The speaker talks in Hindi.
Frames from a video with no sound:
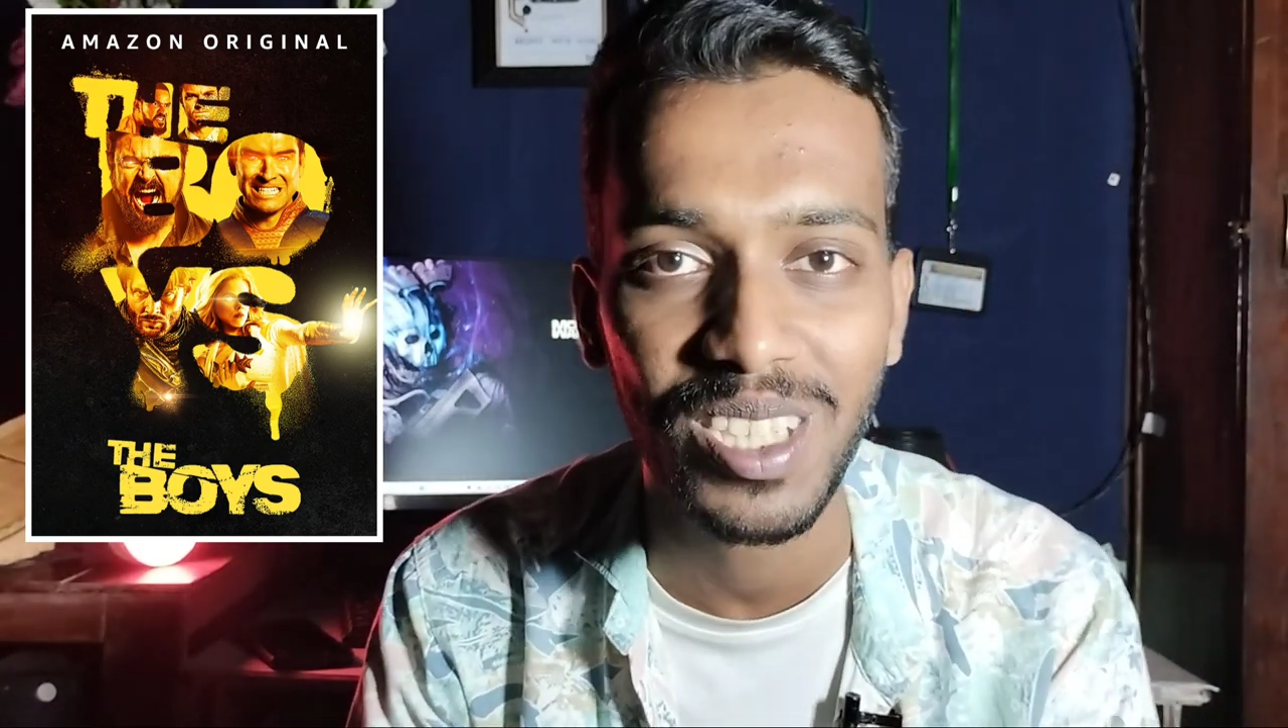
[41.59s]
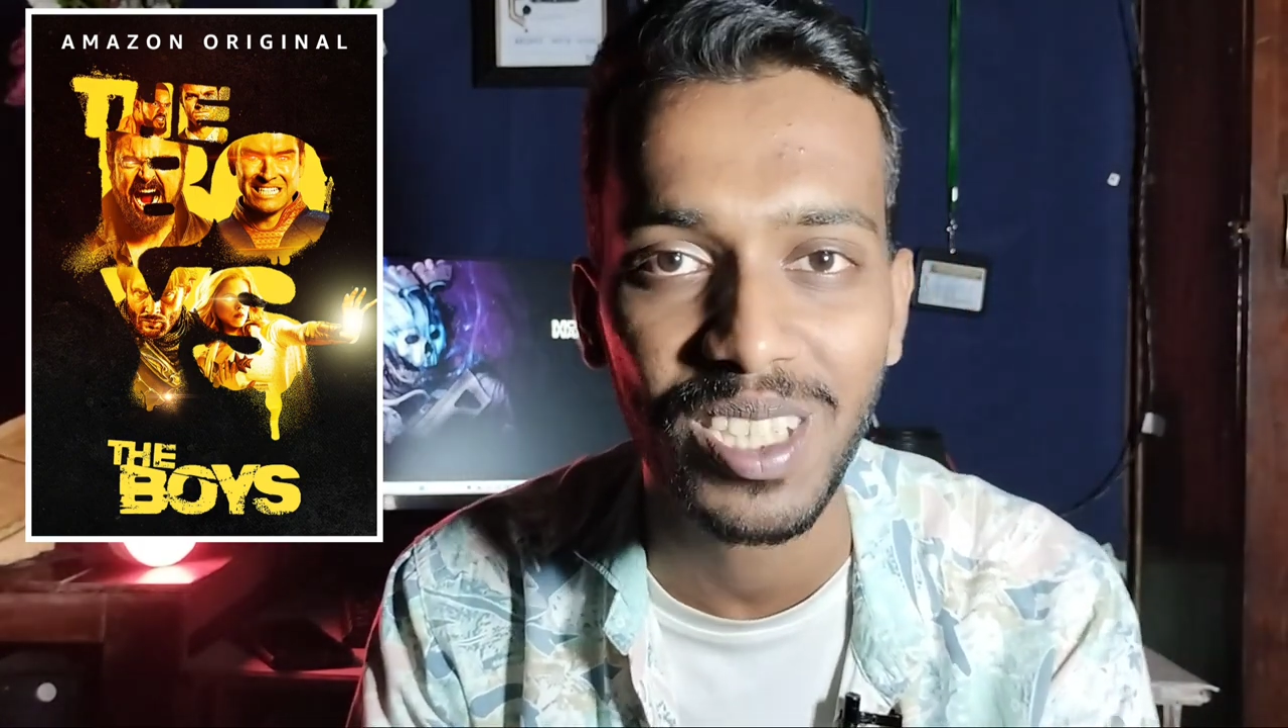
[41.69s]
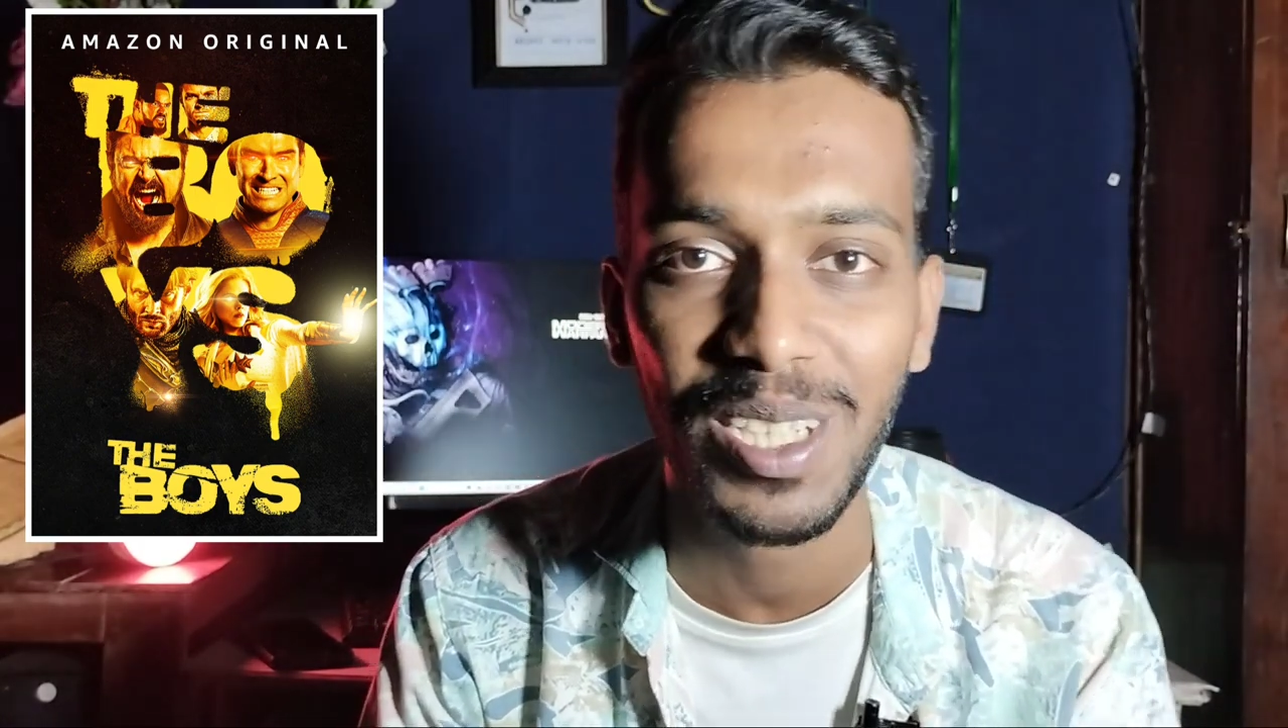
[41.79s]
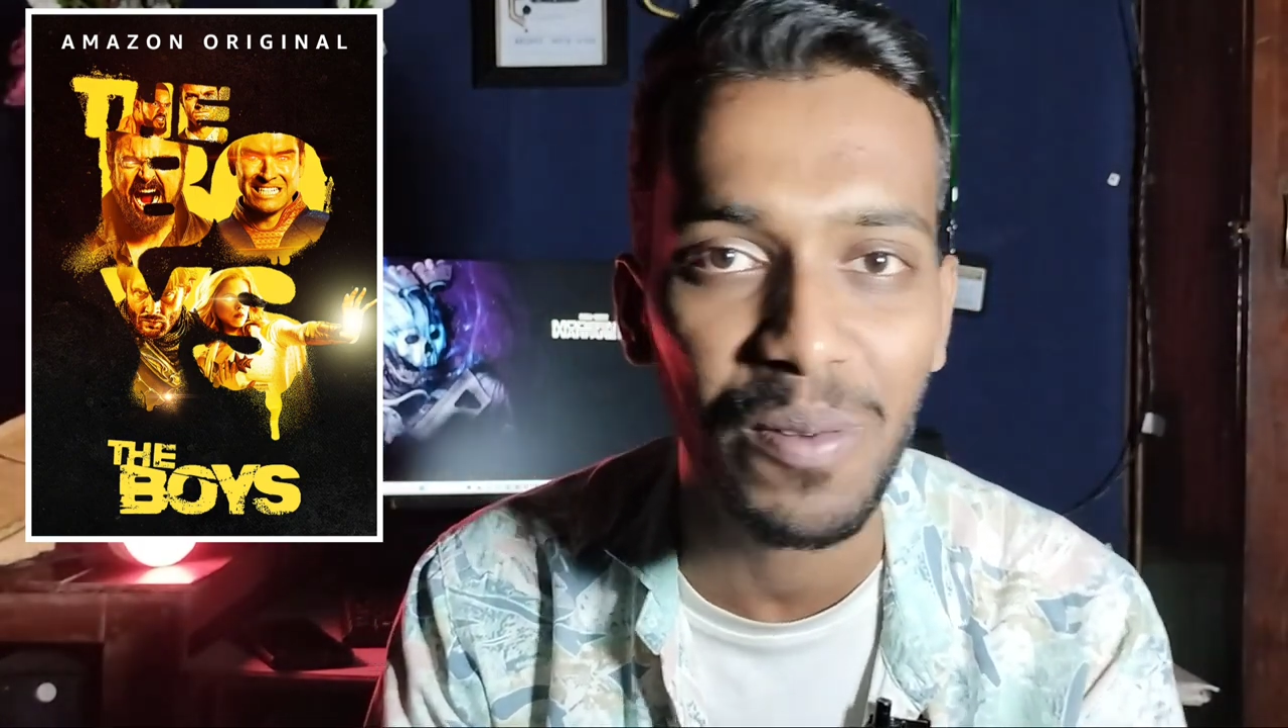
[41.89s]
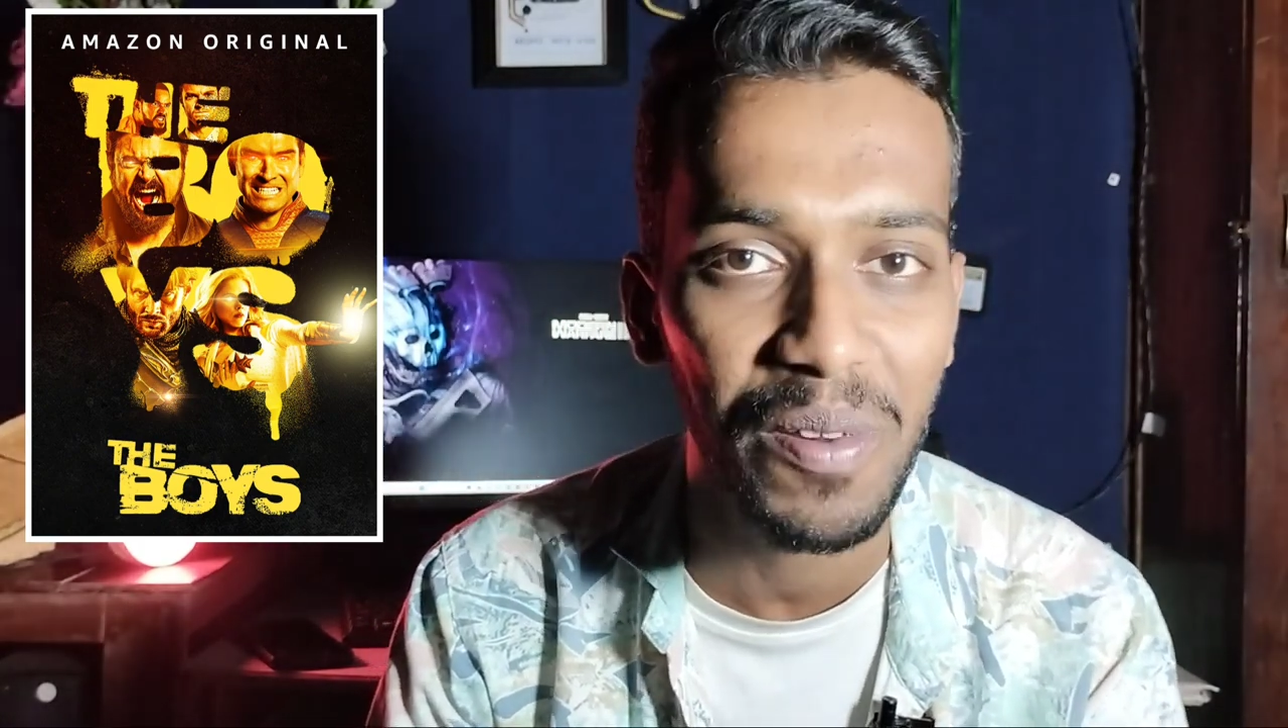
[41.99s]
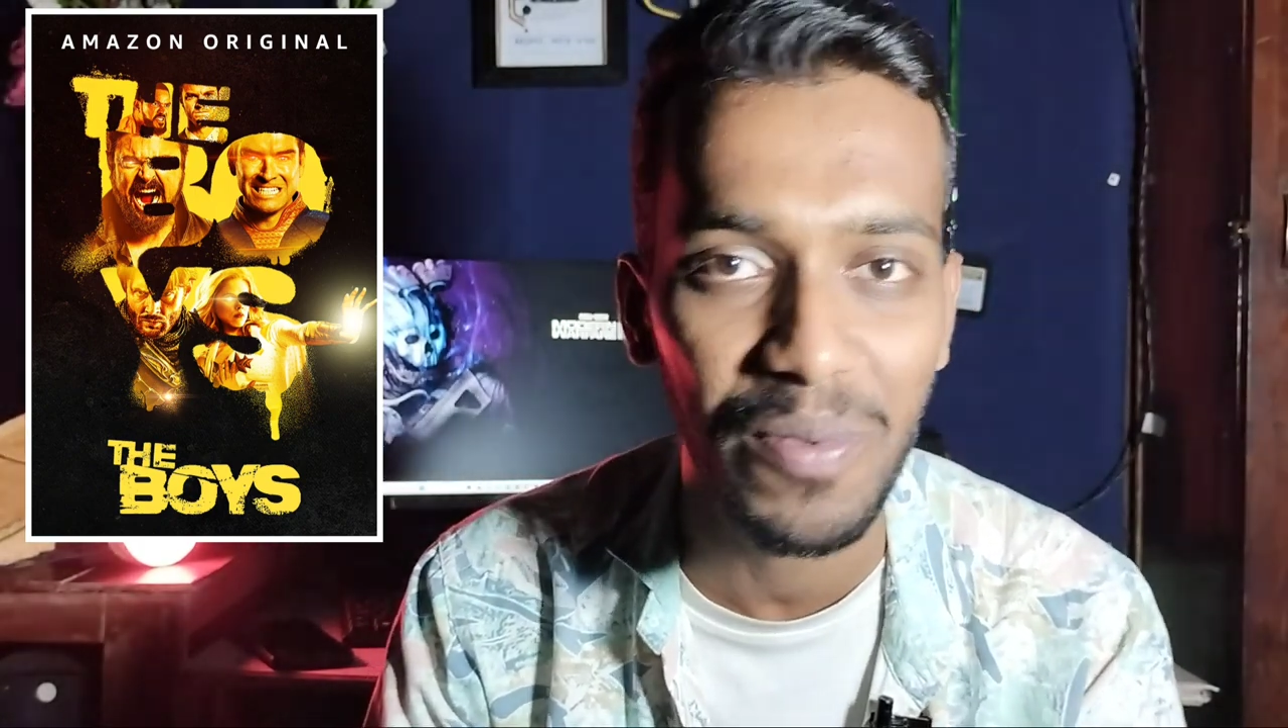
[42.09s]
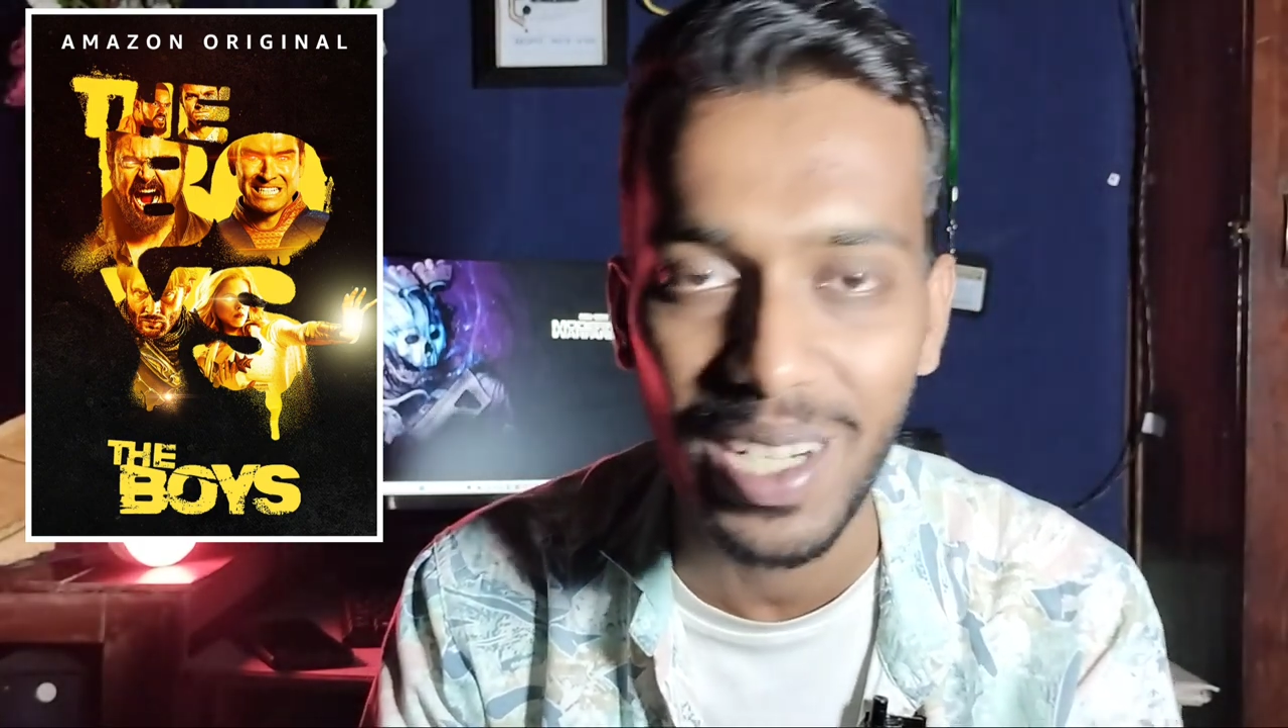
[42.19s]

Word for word: ऑक्सीजन में